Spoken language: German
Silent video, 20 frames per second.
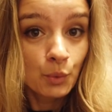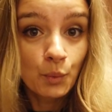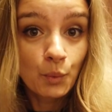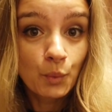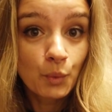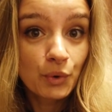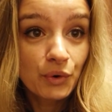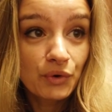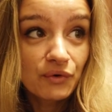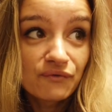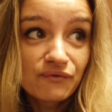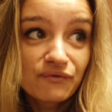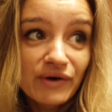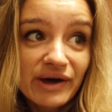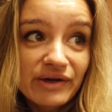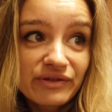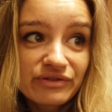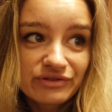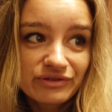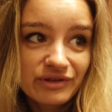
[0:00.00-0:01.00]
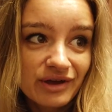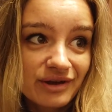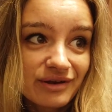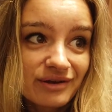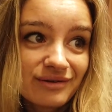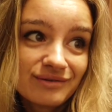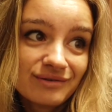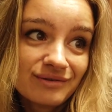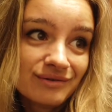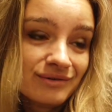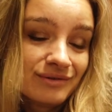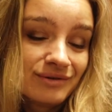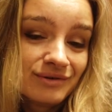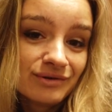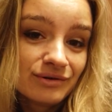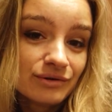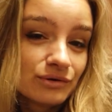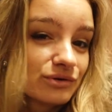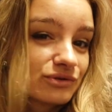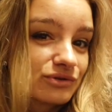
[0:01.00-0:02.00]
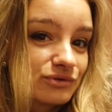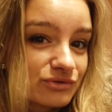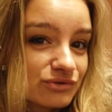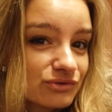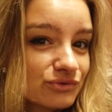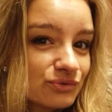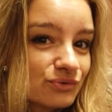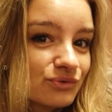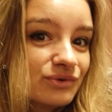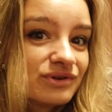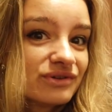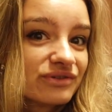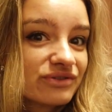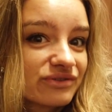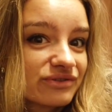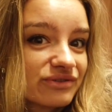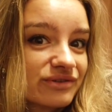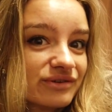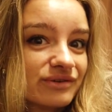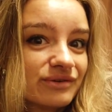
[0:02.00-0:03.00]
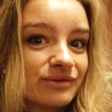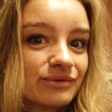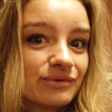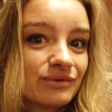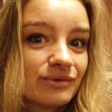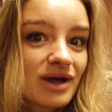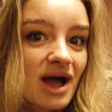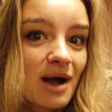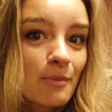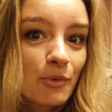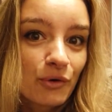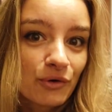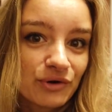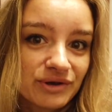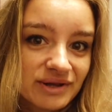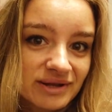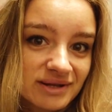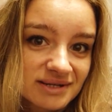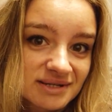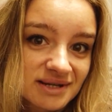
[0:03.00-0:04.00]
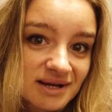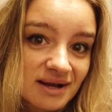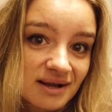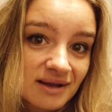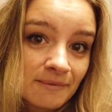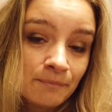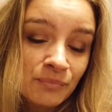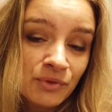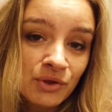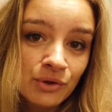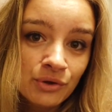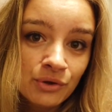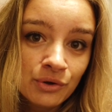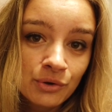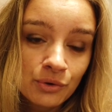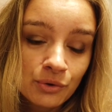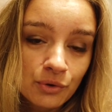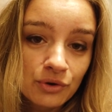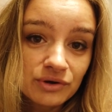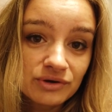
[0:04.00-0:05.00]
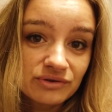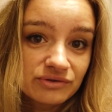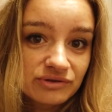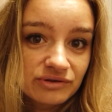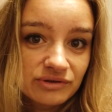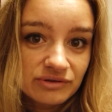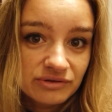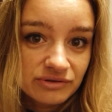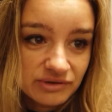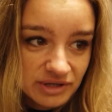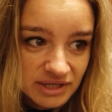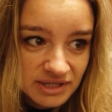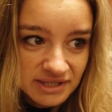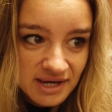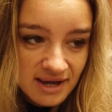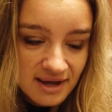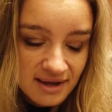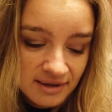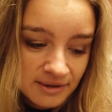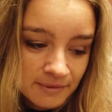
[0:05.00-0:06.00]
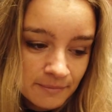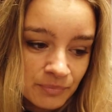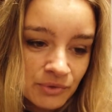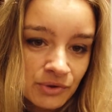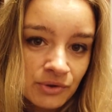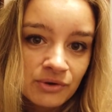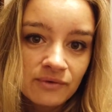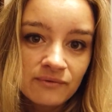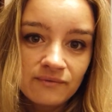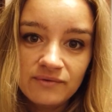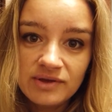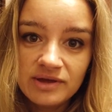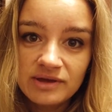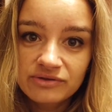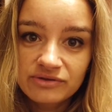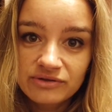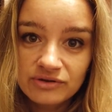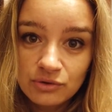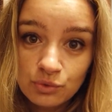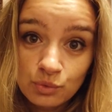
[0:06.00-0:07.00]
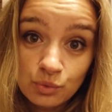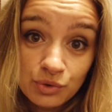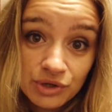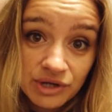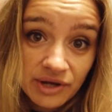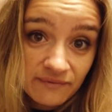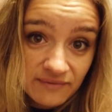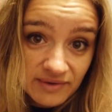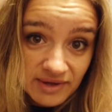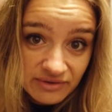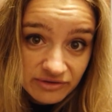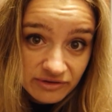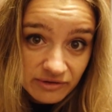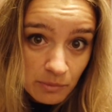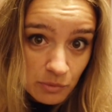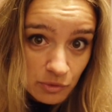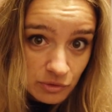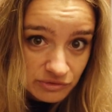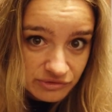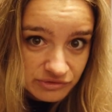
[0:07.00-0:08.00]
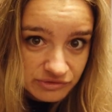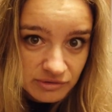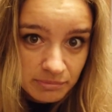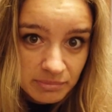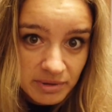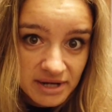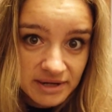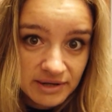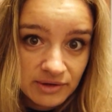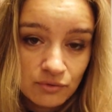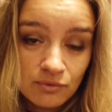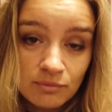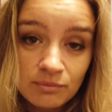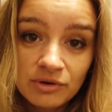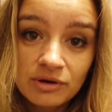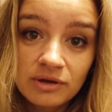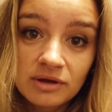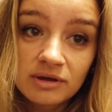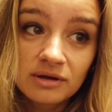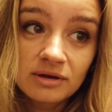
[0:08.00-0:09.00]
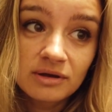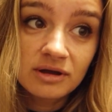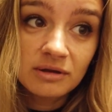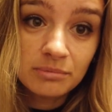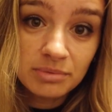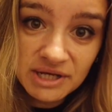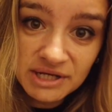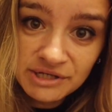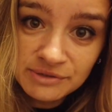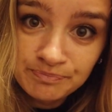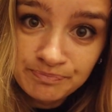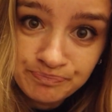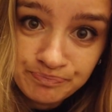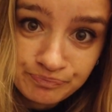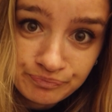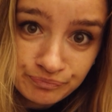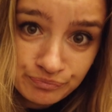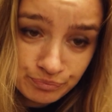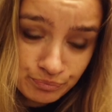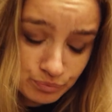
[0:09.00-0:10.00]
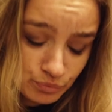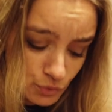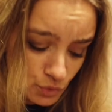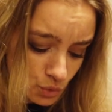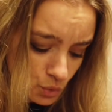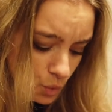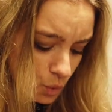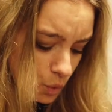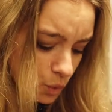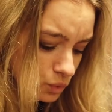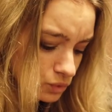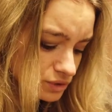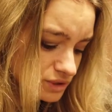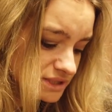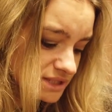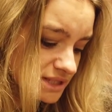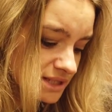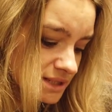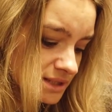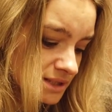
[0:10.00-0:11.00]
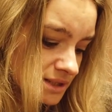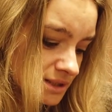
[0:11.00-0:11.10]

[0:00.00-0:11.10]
und was dann so zu tun ist am heutigen Tag. Heute ist Seetag. Wir sind unterwegs im Ostsee-Baltikum-Gebiet und